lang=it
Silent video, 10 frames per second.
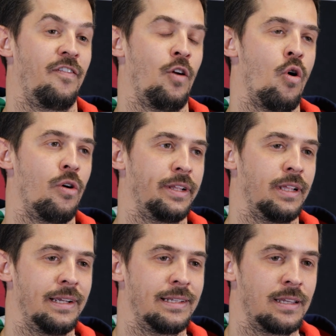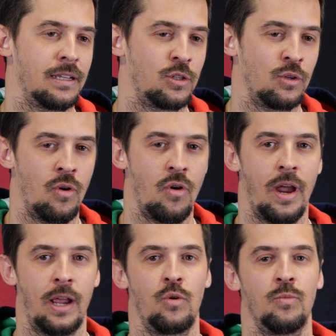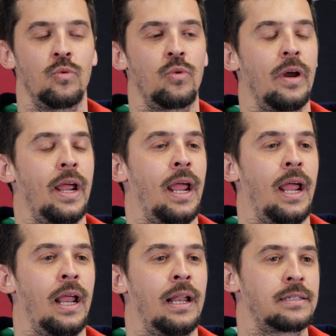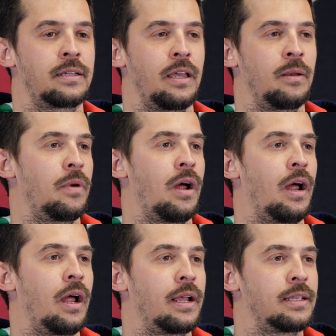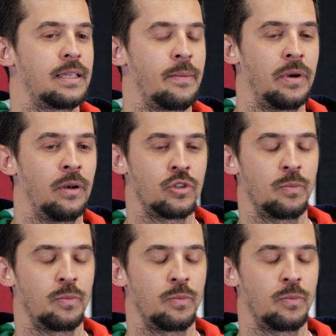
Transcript: florida, nel senso è comunque la scherma è sempre lo